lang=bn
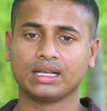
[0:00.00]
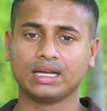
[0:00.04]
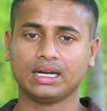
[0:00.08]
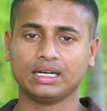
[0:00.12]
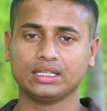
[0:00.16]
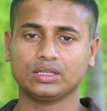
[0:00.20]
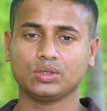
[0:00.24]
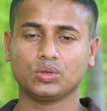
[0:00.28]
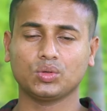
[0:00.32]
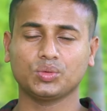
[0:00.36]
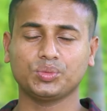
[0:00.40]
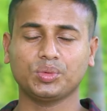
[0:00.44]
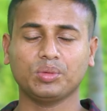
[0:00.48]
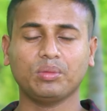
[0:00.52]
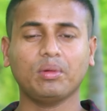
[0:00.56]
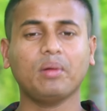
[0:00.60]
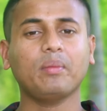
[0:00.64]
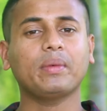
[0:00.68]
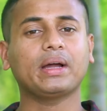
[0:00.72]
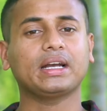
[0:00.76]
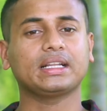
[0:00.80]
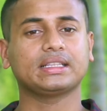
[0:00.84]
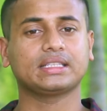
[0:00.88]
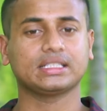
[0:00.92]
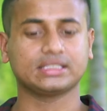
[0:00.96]
গাড়িতে উঠবো বা
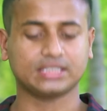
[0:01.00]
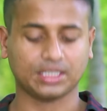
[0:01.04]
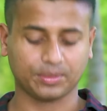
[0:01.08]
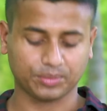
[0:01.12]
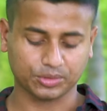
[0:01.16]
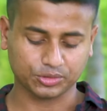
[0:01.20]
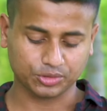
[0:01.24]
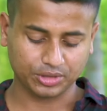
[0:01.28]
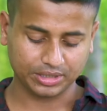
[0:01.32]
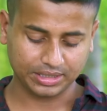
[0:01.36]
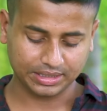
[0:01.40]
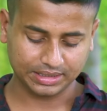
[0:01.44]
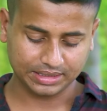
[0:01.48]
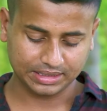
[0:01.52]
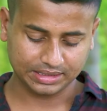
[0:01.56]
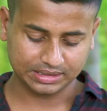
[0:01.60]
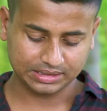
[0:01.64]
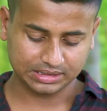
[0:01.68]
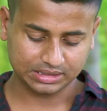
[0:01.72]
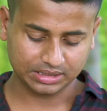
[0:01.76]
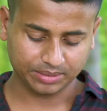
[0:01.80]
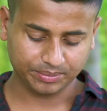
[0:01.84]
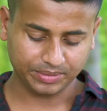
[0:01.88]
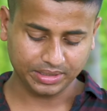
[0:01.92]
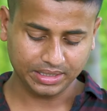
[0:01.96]
বাড়িতে যাবো তো এখান থেকে
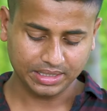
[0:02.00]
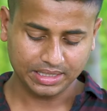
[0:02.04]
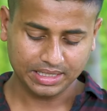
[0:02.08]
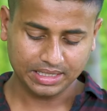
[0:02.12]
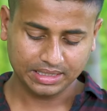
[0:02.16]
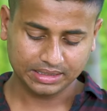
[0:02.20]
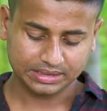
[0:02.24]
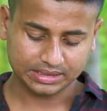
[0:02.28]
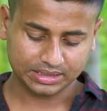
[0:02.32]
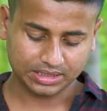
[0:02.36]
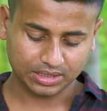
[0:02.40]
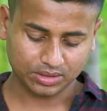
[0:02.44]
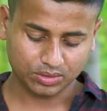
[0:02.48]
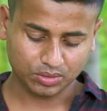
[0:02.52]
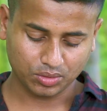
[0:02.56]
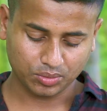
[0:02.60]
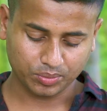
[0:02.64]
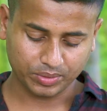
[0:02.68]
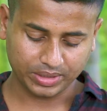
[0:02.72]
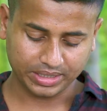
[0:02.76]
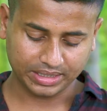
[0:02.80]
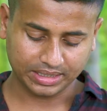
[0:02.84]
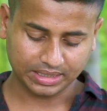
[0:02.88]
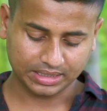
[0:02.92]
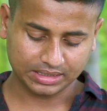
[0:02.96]
জাস্ট আমি যেটা
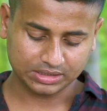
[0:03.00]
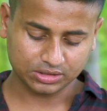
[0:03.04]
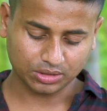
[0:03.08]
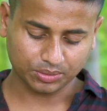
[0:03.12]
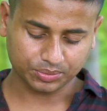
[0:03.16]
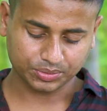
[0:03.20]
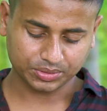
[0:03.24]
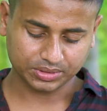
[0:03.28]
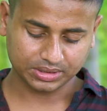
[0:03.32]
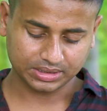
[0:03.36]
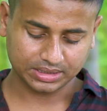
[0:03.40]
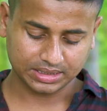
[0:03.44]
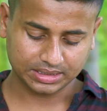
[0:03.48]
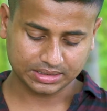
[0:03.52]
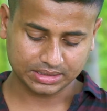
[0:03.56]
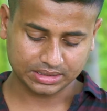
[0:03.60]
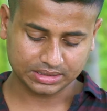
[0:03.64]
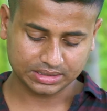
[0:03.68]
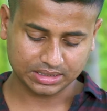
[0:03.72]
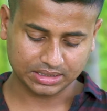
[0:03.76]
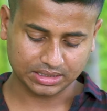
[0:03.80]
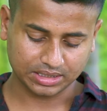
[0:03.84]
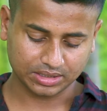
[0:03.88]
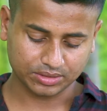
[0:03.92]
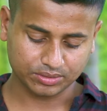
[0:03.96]
করবো এখানে যে অপশনটা
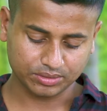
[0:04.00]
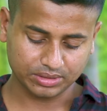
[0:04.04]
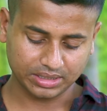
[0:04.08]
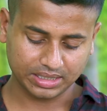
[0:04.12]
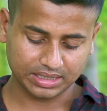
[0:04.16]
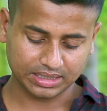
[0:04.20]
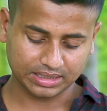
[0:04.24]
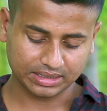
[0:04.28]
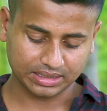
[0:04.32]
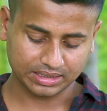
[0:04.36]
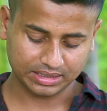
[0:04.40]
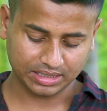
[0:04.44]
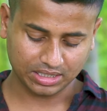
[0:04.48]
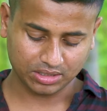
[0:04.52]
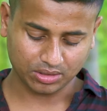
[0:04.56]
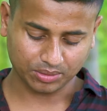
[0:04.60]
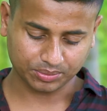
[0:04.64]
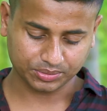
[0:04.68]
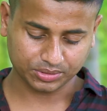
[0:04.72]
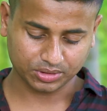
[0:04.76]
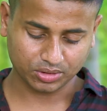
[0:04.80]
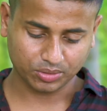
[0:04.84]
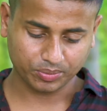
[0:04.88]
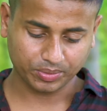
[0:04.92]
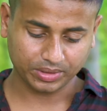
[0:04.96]
দেখতেছেন দেখুন এখান থেকে এই
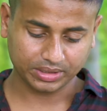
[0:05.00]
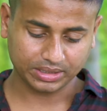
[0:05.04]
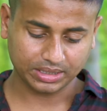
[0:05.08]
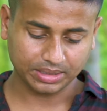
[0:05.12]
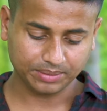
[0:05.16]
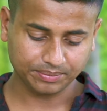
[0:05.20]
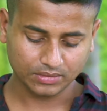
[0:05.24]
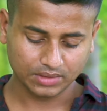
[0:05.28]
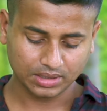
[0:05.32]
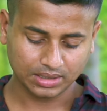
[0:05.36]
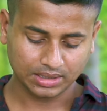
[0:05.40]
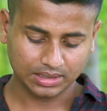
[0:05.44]
অপশনের উপরটা